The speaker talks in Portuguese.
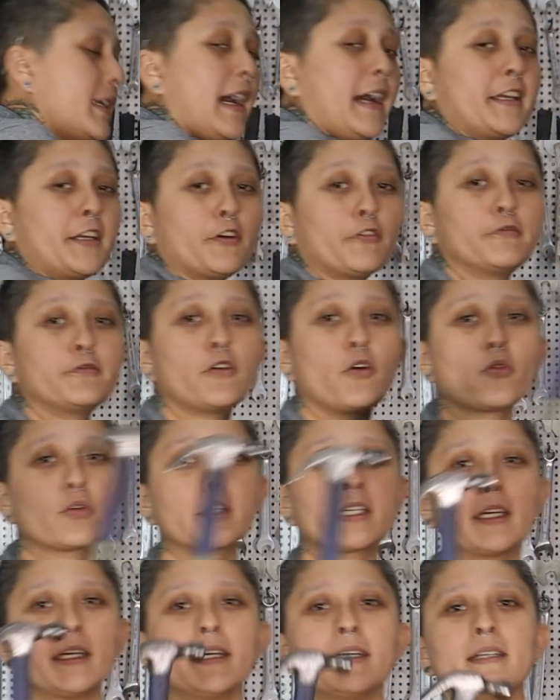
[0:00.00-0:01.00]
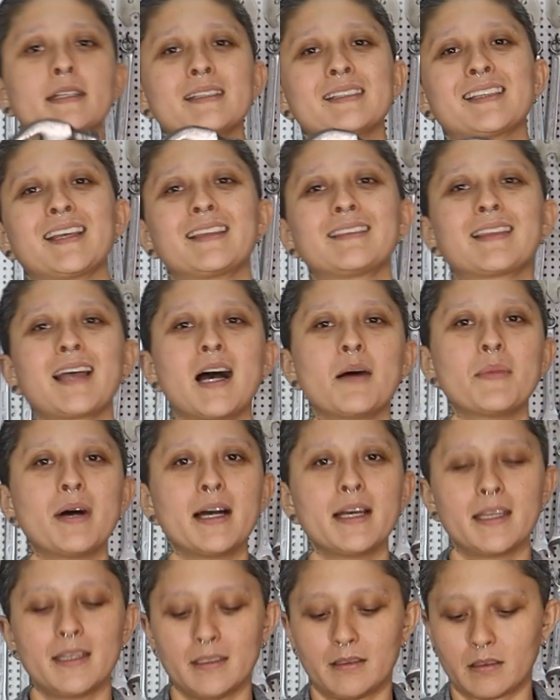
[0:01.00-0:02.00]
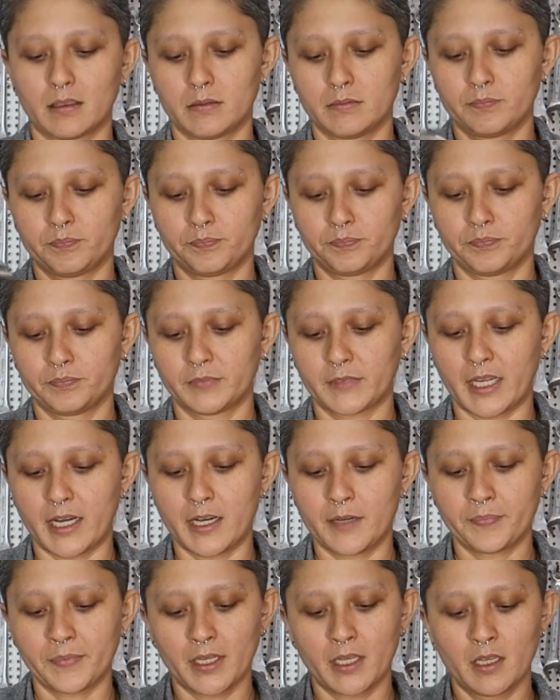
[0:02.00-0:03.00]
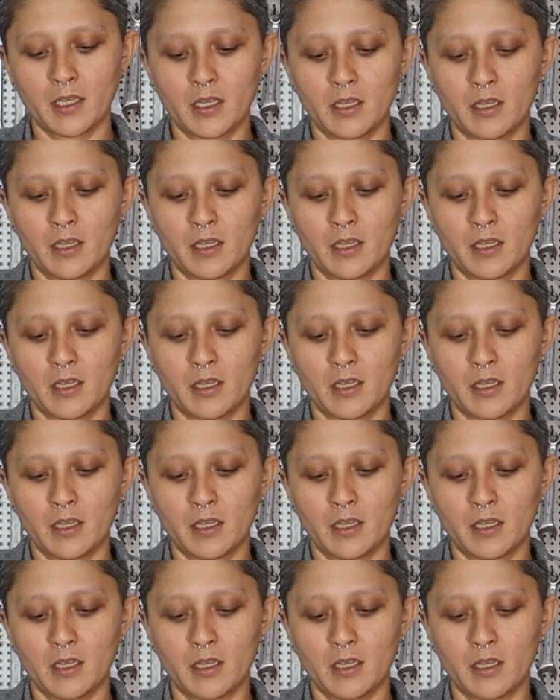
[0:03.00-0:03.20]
E aí eu vou o quê? Sentar a marreta, tá?